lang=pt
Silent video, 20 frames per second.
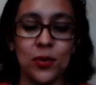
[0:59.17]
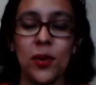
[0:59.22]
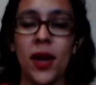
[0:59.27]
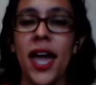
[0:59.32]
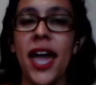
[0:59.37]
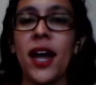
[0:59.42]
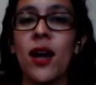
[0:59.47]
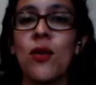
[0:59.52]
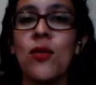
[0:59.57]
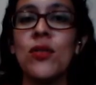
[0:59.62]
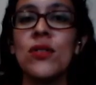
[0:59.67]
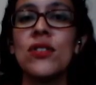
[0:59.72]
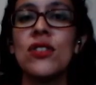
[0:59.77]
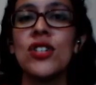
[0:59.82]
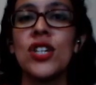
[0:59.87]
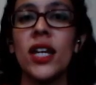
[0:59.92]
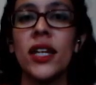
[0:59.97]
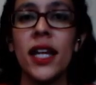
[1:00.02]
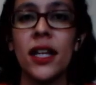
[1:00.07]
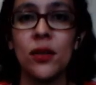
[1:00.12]
recursos
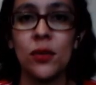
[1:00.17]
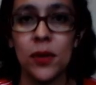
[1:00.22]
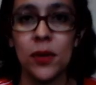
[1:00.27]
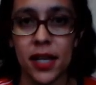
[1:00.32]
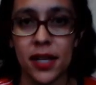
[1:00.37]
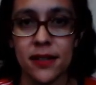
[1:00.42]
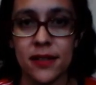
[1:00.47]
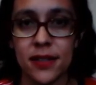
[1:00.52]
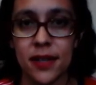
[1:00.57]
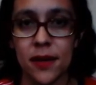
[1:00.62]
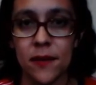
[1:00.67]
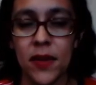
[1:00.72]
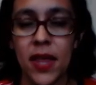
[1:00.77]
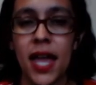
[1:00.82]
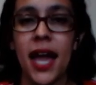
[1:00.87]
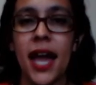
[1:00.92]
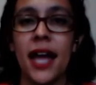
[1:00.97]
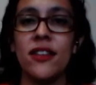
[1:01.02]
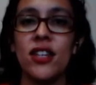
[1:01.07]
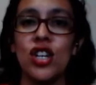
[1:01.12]
da natureza.
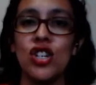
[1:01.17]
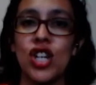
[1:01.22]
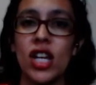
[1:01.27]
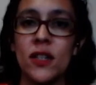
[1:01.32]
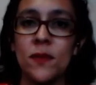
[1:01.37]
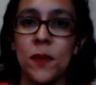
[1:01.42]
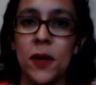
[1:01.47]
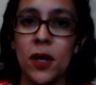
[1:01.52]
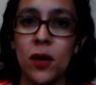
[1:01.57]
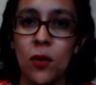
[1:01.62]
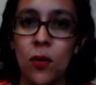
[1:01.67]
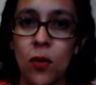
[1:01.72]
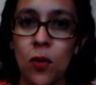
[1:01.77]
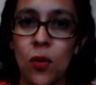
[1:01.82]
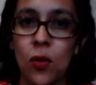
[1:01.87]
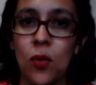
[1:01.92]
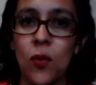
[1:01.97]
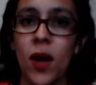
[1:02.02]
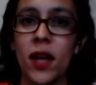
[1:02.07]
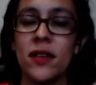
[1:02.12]
A tia já
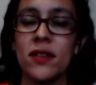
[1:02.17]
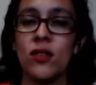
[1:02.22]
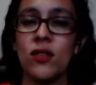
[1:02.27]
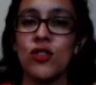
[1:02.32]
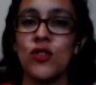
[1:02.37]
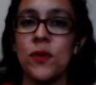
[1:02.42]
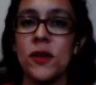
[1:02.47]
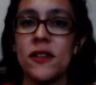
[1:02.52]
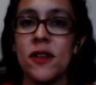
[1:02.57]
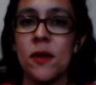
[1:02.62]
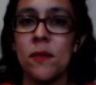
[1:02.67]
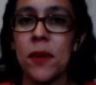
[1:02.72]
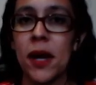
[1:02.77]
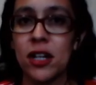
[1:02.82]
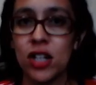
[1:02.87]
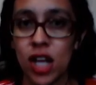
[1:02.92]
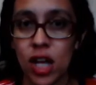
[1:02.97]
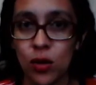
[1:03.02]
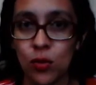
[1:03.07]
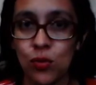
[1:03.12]
explicou quais são os
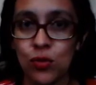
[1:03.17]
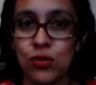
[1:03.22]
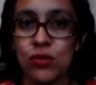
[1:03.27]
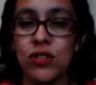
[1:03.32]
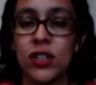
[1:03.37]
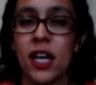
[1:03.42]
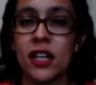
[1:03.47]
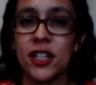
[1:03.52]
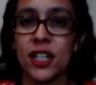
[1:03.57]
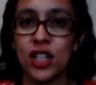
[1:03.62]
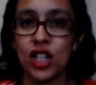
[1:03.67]
principais recursos que a gente